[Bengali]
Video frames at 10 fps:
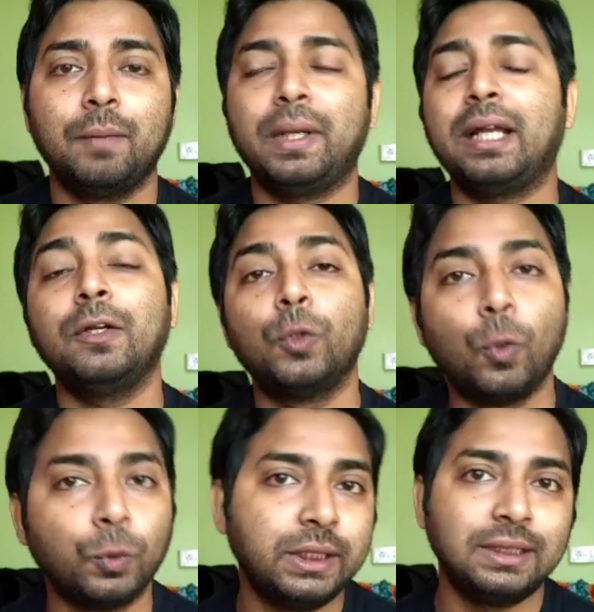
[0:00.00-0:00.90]
মানে একটা
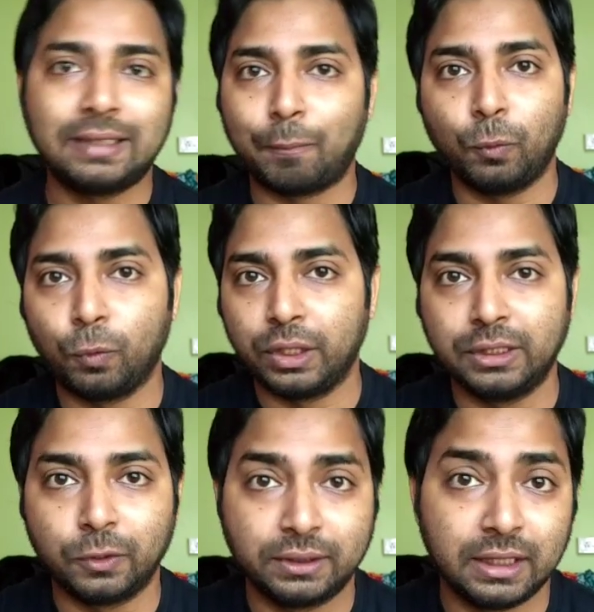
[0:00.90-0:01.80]
নজির স্থাপন করে
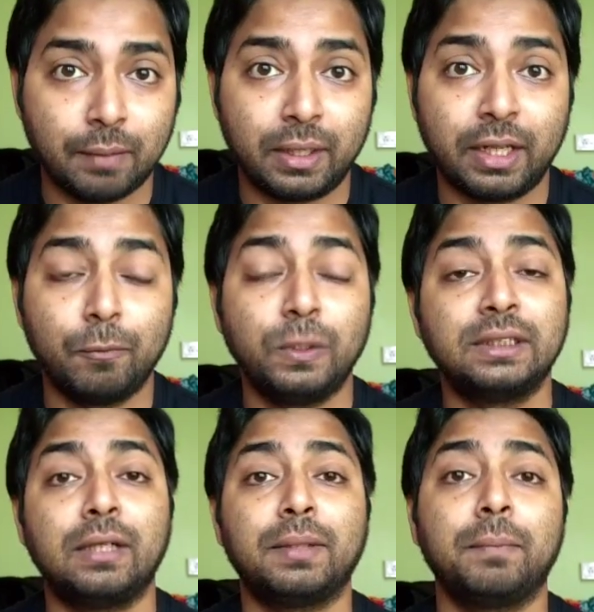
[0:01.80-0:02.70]
দিয়েছিল সিনেমাটা এবং এই
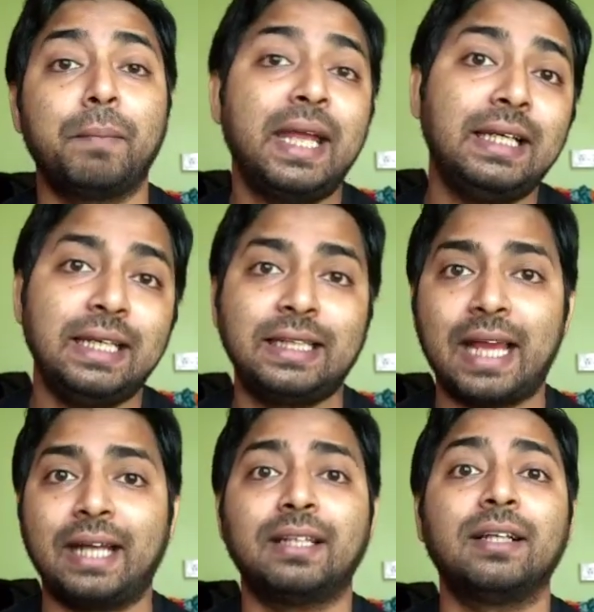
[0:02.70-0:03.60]
সিনেমাতে মেইন লিড
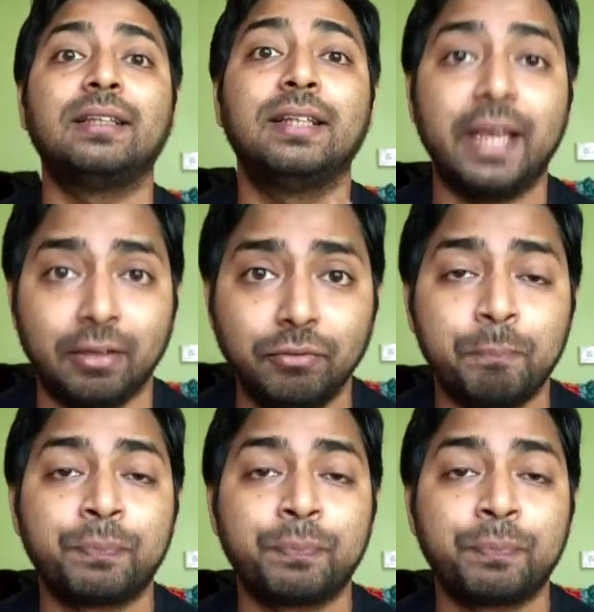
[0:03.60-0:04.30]
ক্যারেক্টার দেব